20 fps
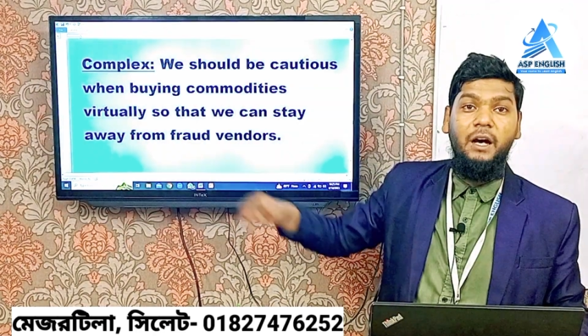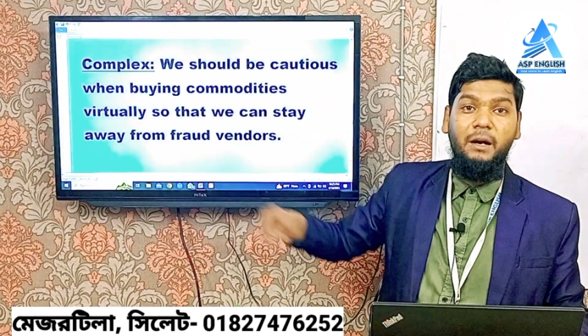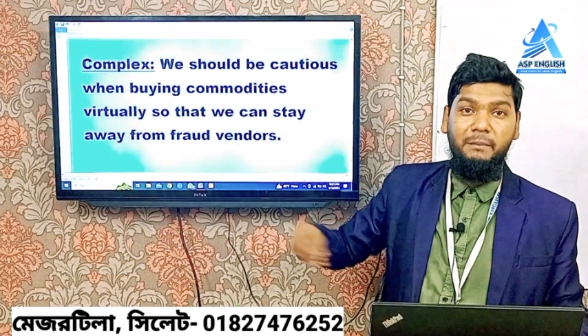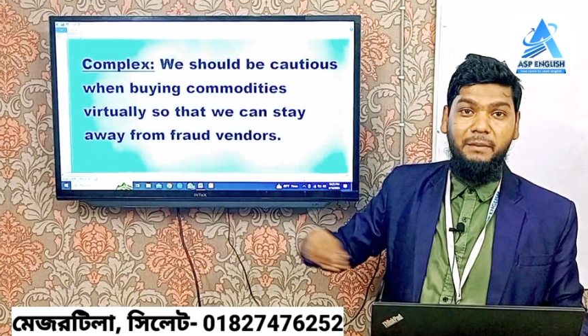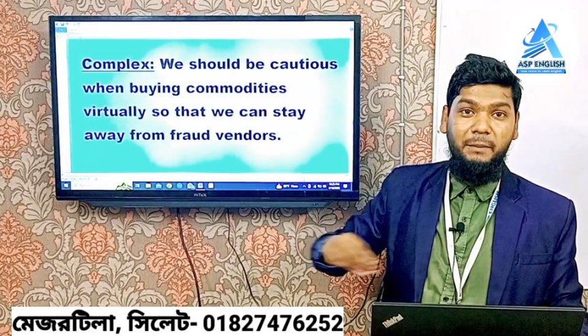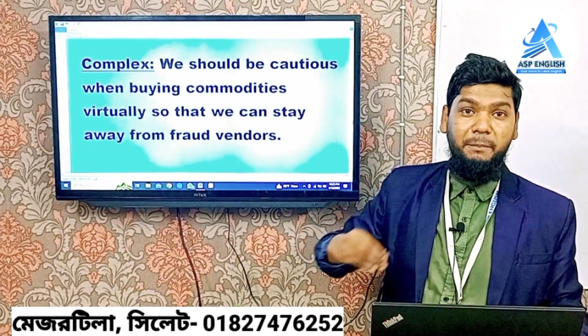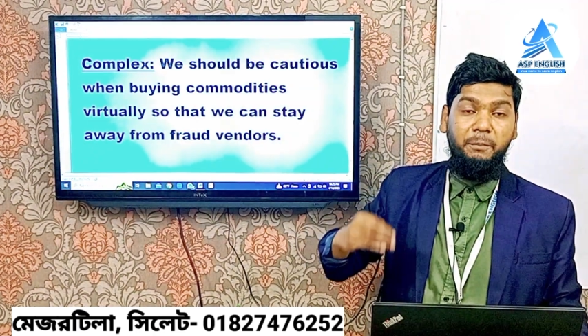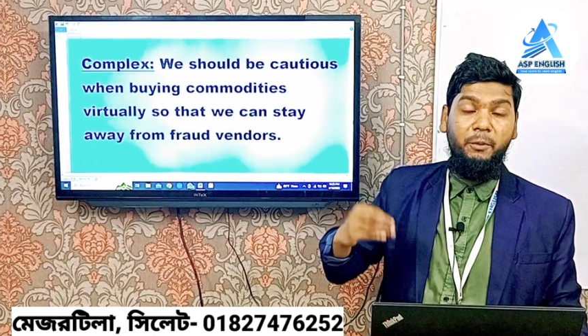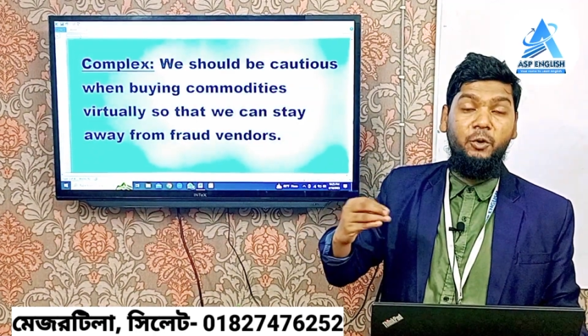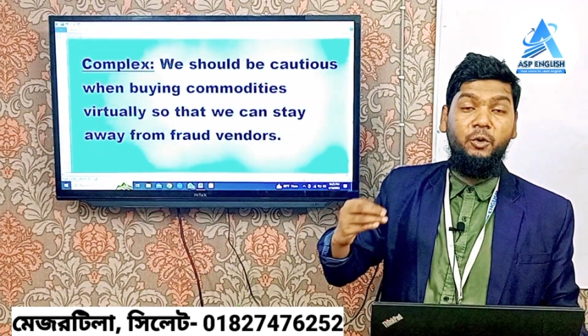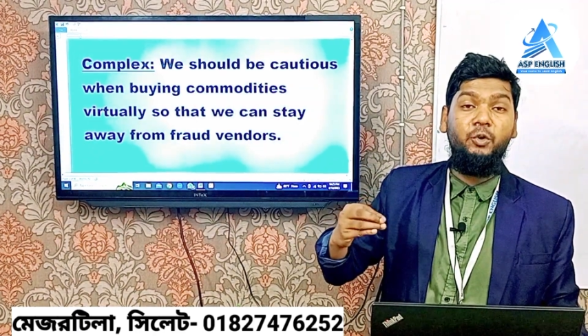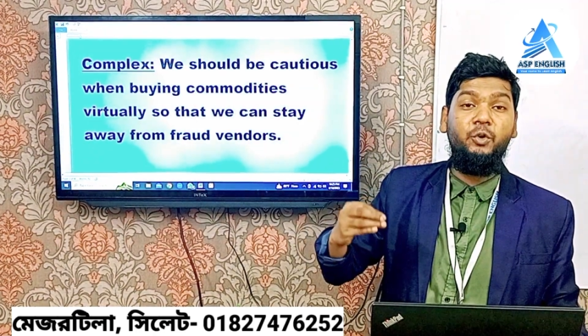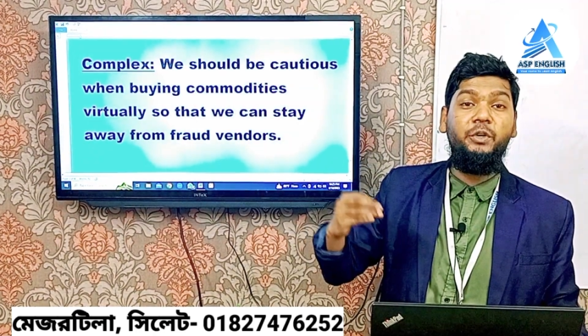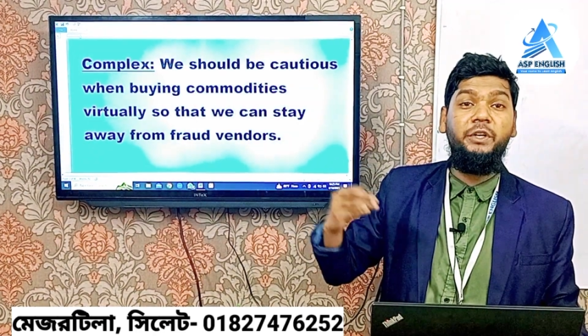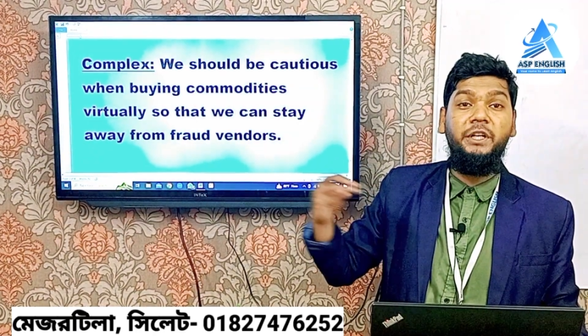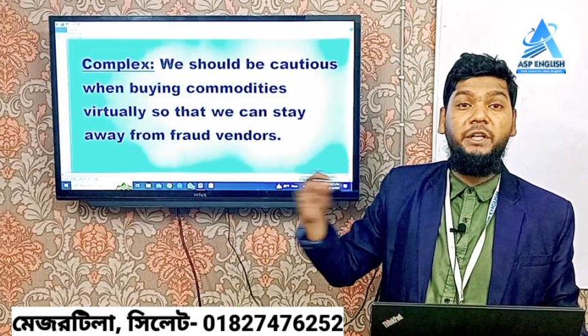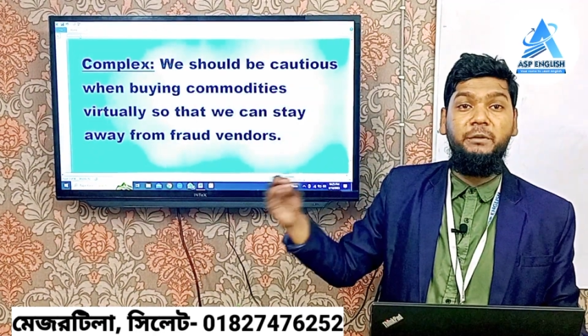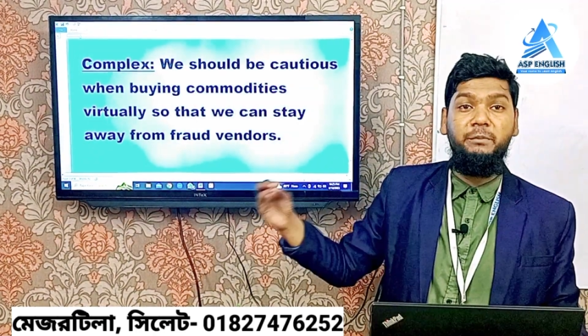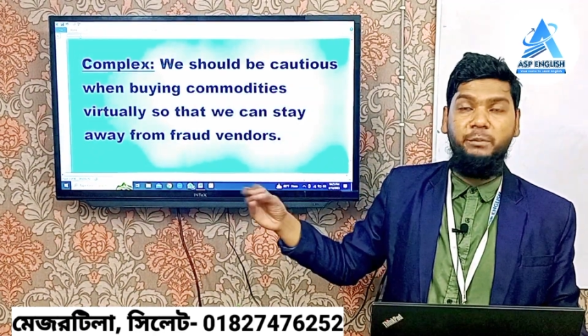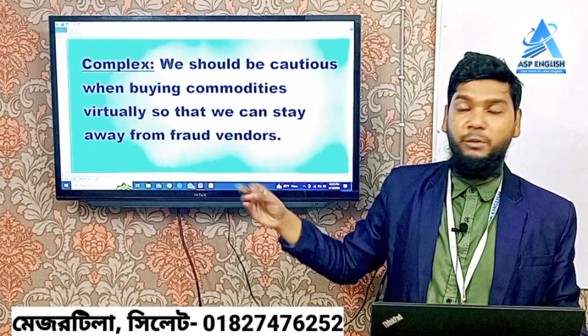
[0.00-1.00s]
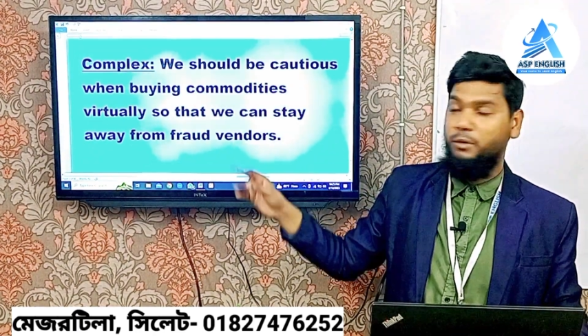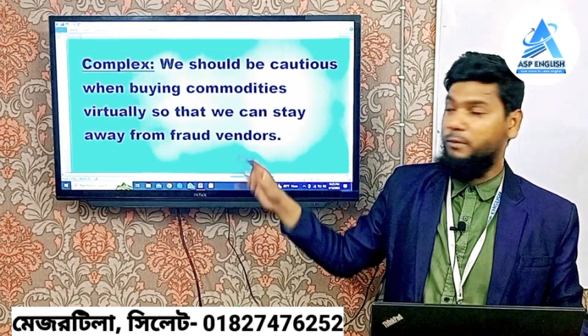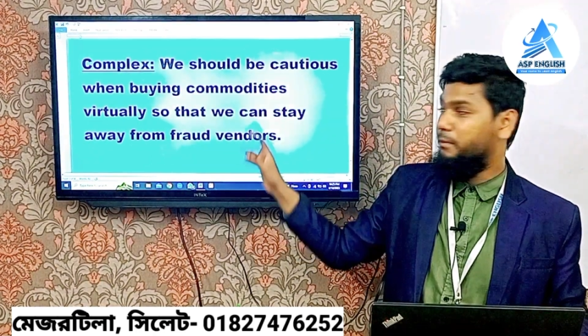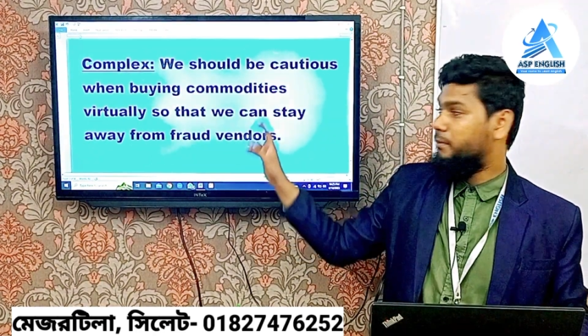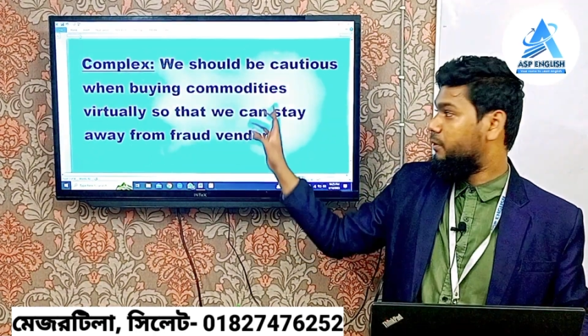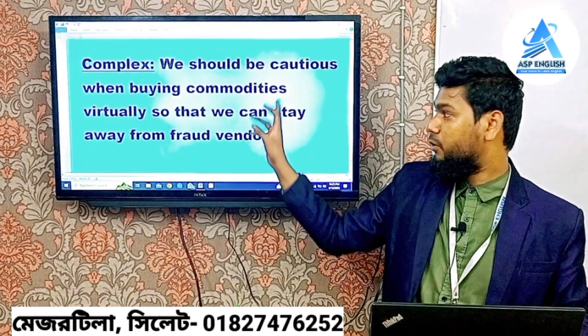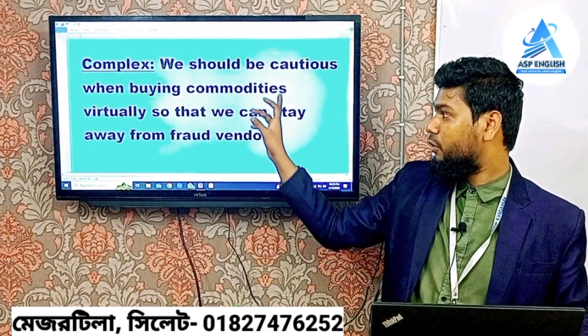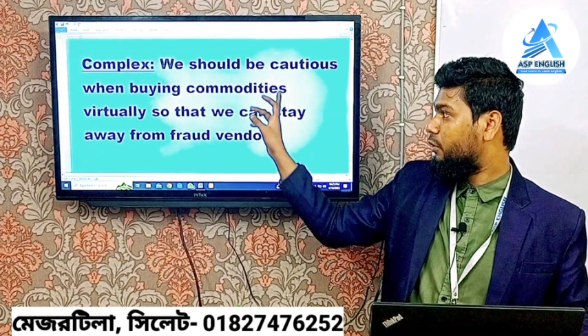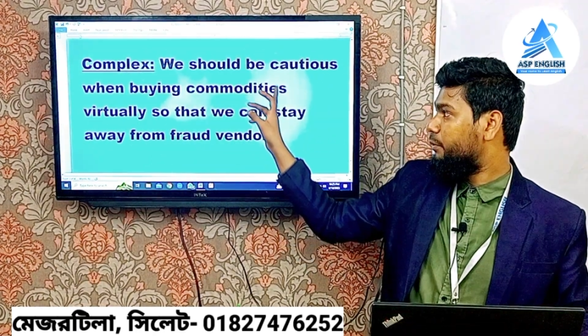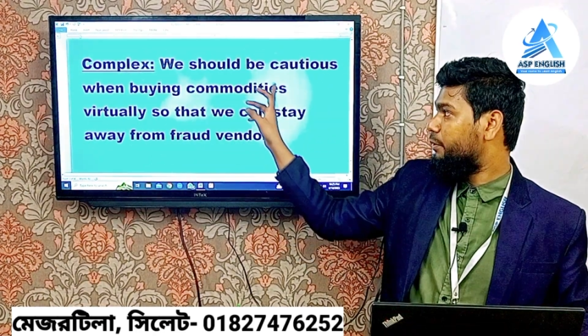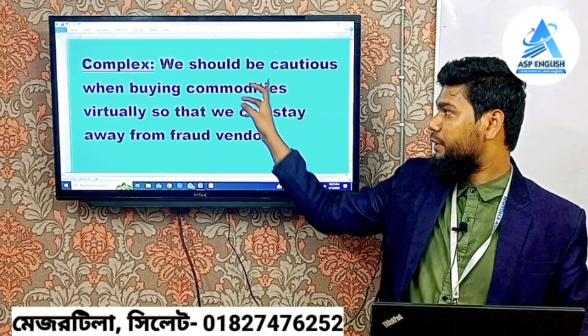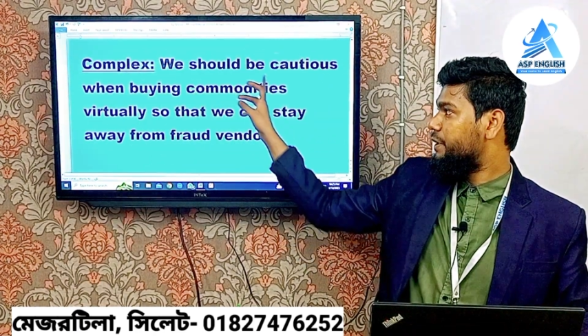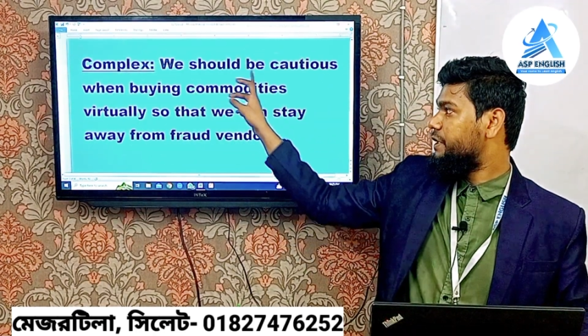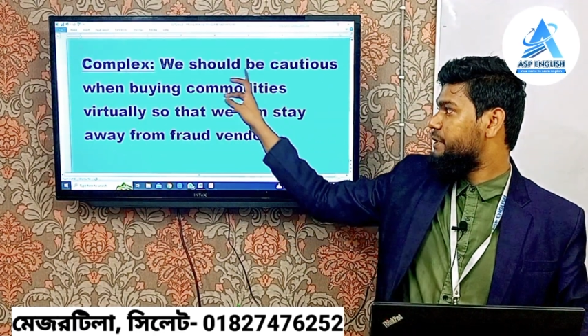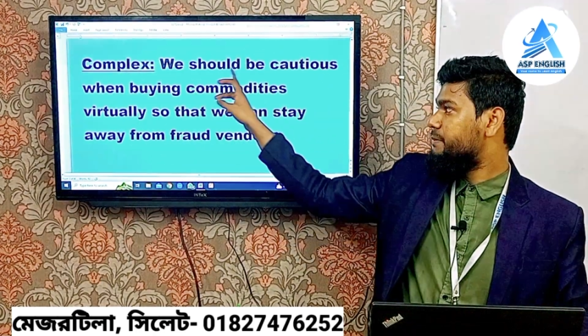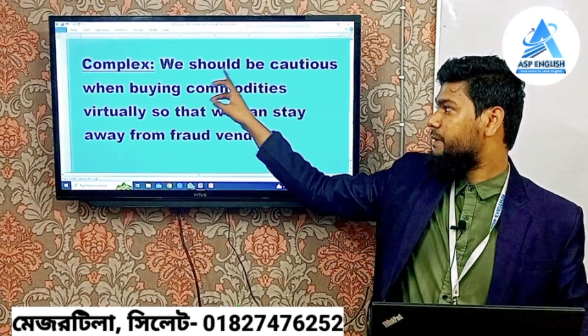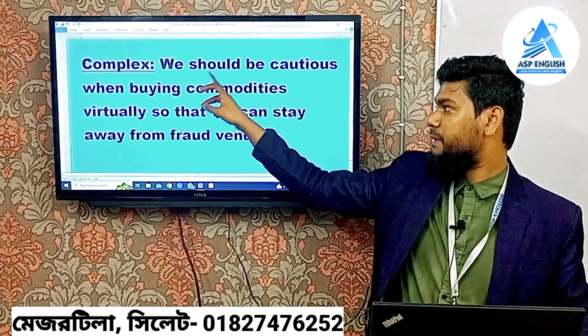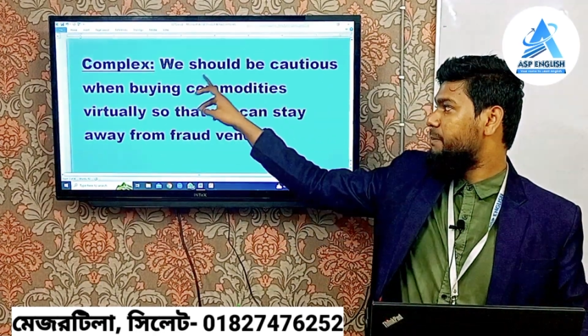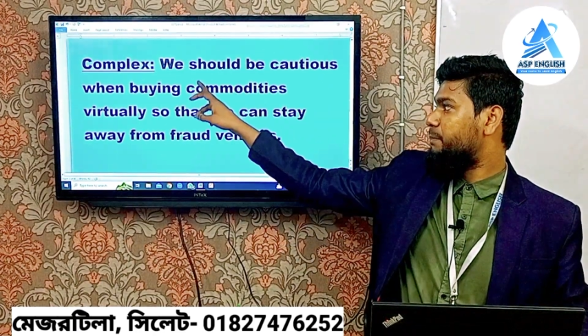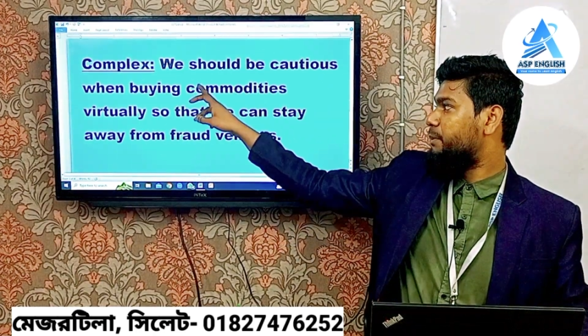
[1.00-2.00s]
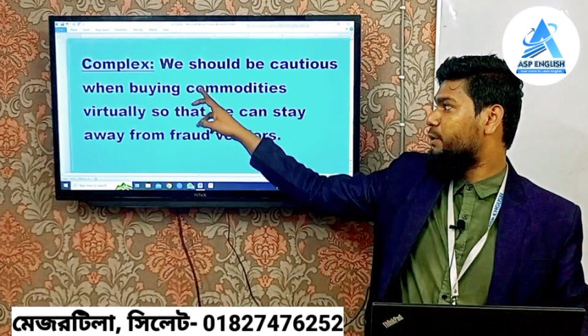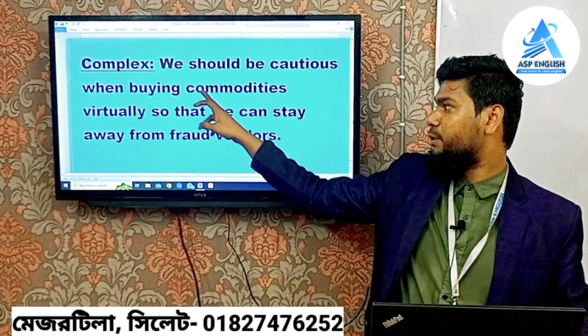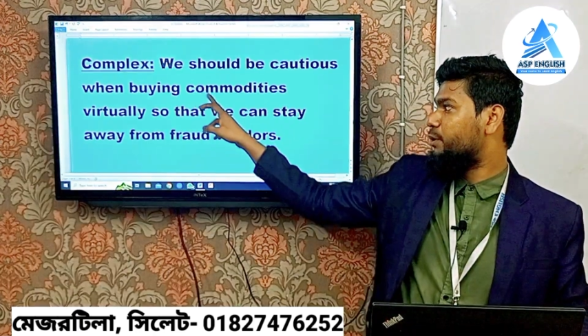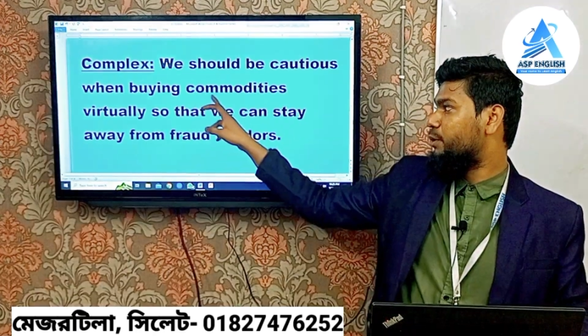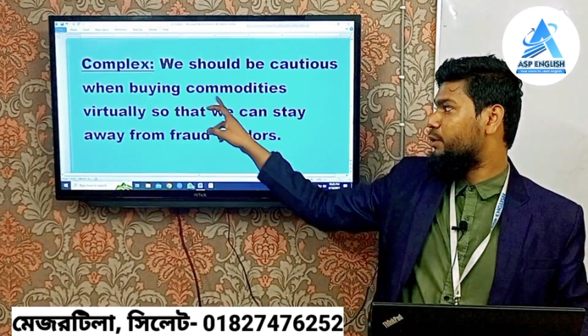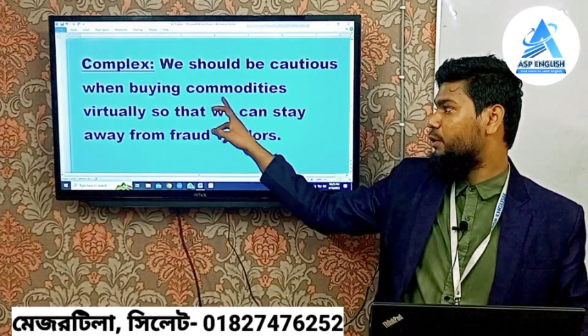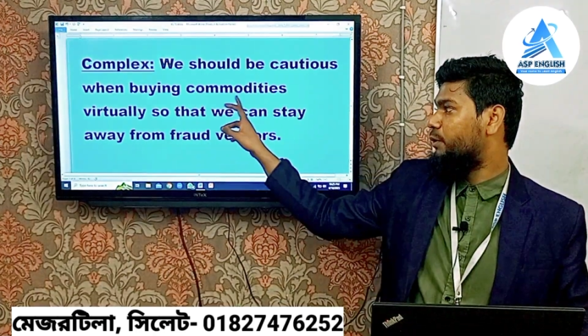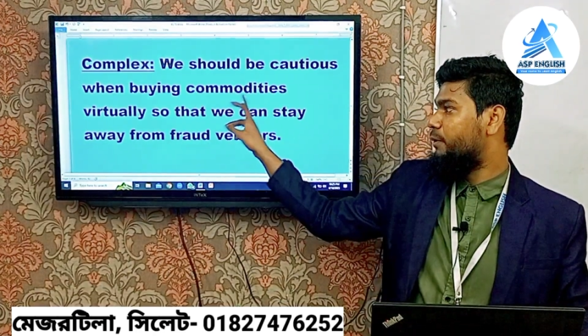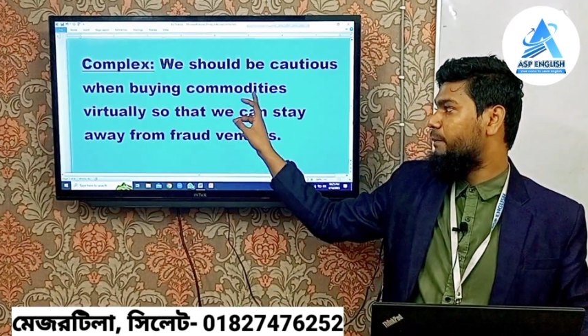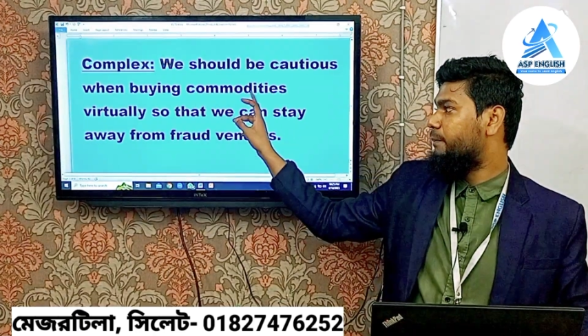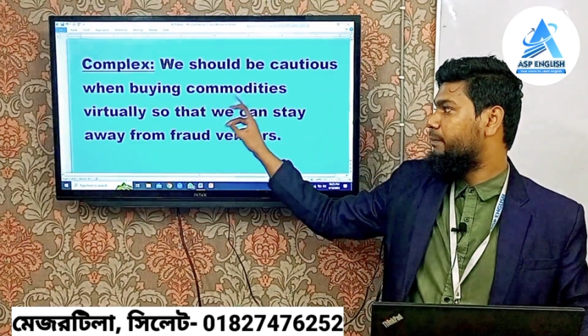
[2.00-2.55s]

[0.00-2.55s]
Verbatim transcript: আমরা পণ্য কিনবো কমোডিটিস বাই পণ্য